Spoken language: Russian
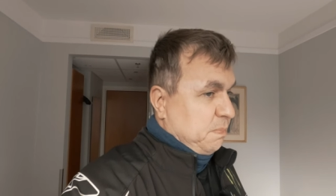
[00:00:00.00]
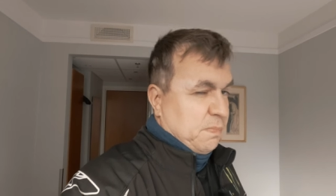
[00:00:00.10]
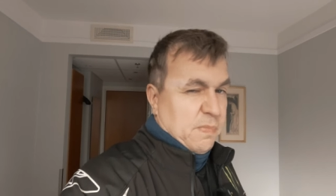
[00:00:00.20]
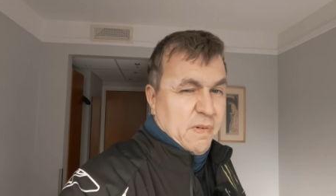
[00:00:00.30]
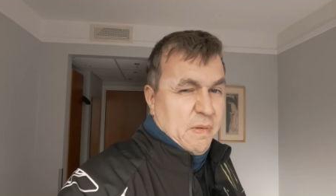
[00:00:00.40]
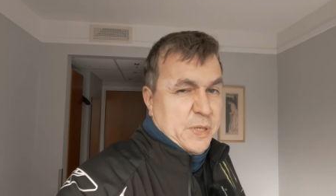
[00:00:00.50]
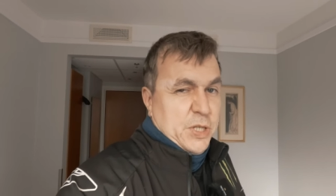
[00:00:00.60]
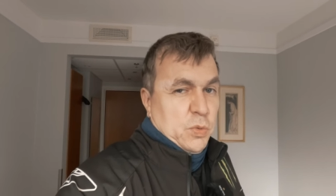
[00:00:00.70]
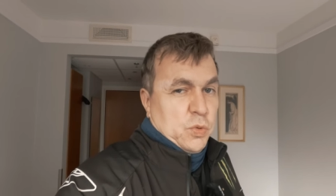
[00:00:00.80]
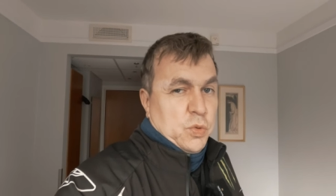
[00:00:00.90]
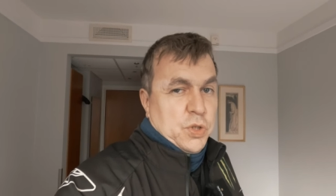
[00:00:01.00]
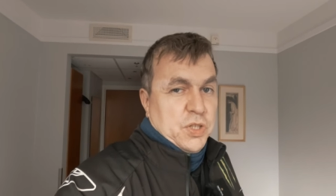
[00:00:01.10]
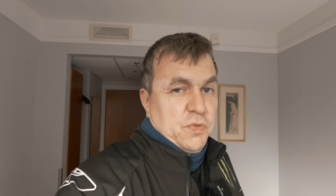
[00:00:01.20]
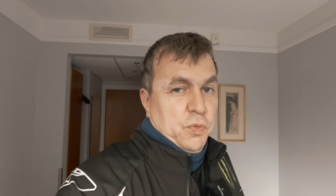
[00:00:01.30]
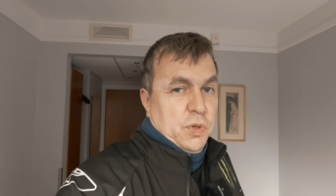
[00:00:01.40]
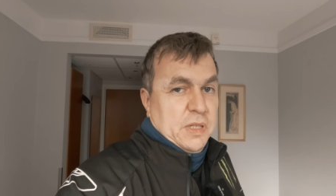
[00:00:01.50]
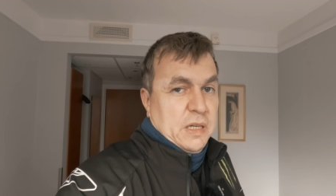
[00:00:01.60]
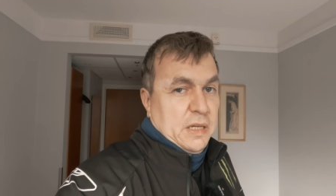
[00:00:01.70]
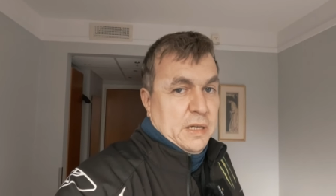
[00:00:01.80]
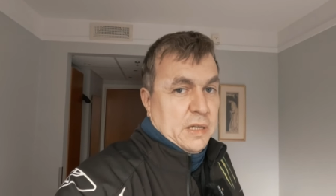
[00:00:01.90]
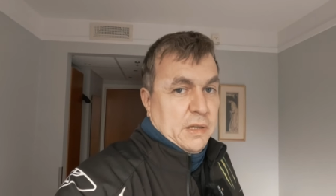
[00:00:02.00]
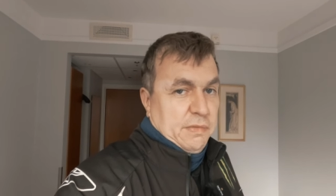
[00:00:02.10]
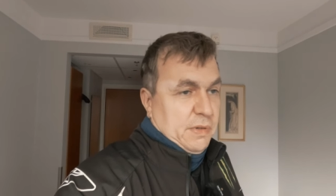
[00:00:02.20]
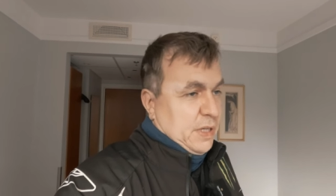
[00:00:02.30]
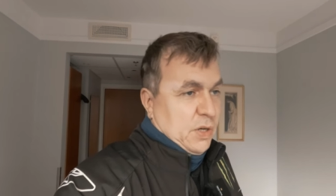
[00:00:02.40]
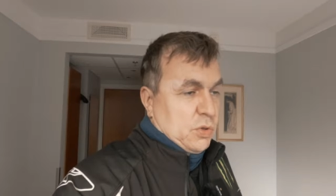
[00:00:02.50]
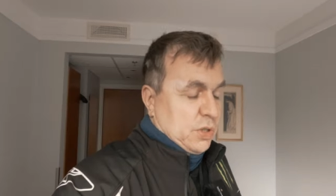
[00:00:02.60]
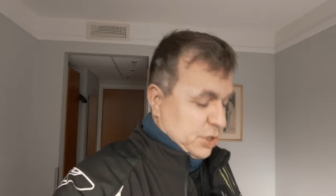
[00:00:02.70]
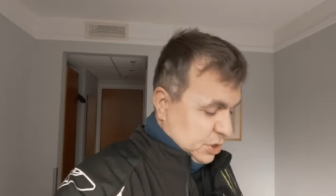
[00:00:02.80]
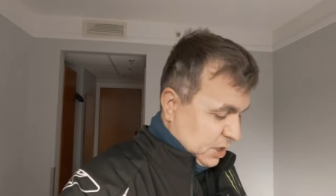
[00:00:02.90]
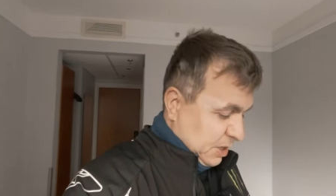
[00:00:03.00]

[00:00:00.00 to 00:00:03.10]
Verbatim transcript: А вообще он существует или нет? Нафиг? Я уже начинаю